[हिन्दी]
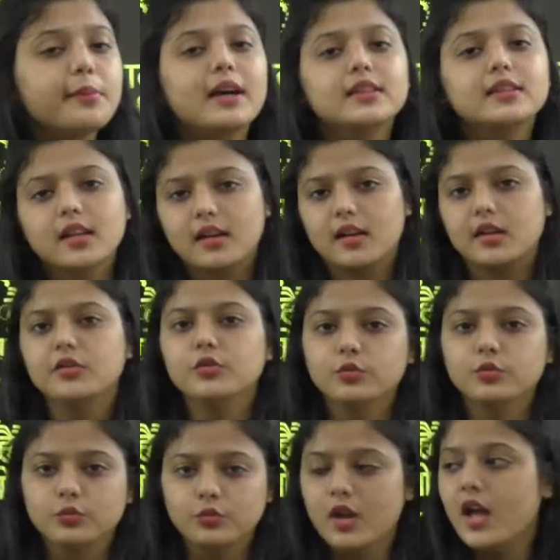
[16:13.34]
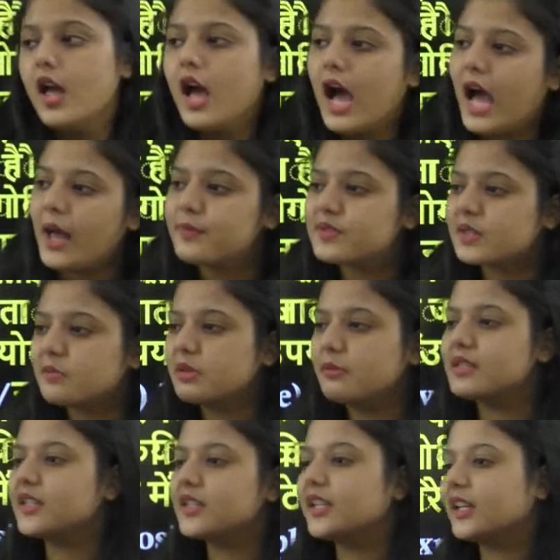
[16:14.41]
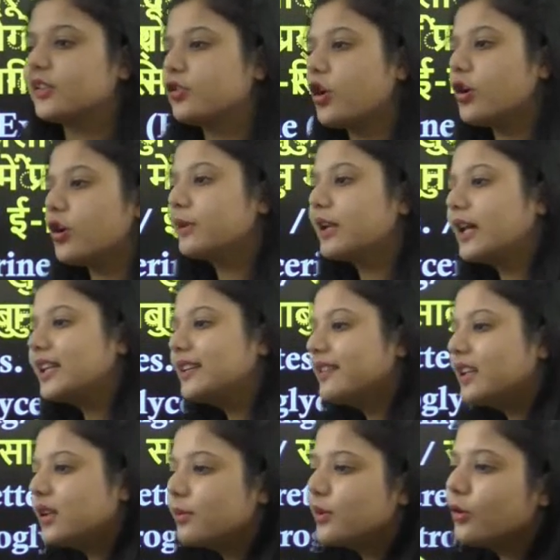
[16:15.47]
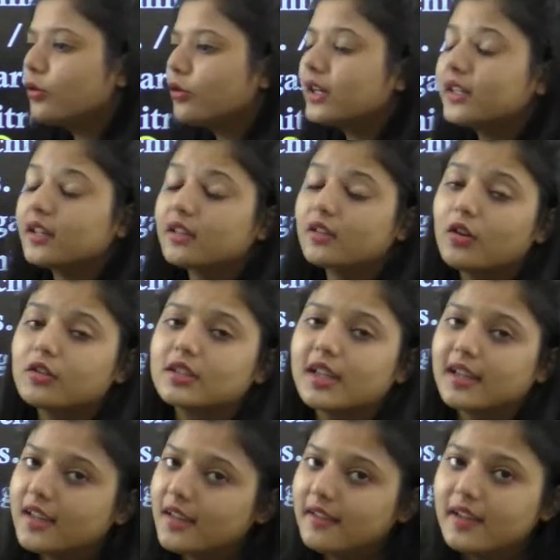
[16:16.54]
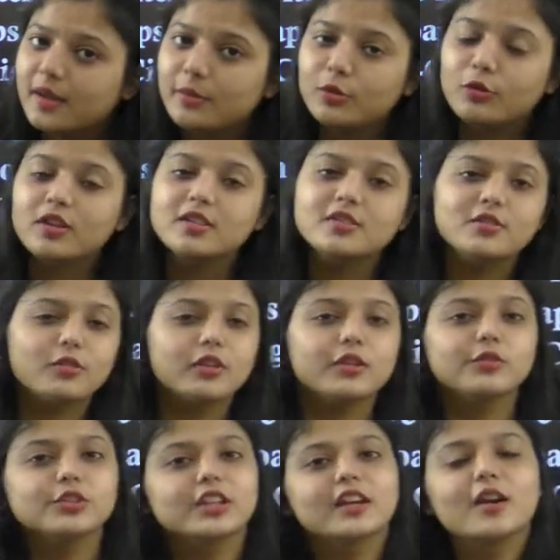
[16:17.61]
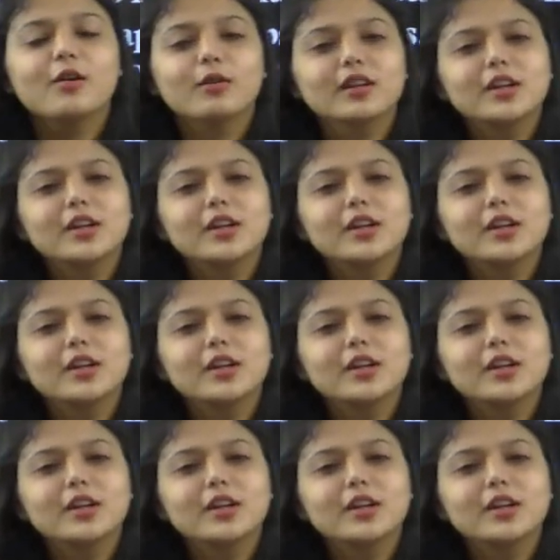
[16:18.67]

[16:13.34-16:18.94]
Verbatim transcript: बात कर रही हूँ आप सभी में से टिकटॉक बनाने वाले भी होंगे टिकटॉक देखने वाले भी होंगे जिन्होंने वो देखा होगा ना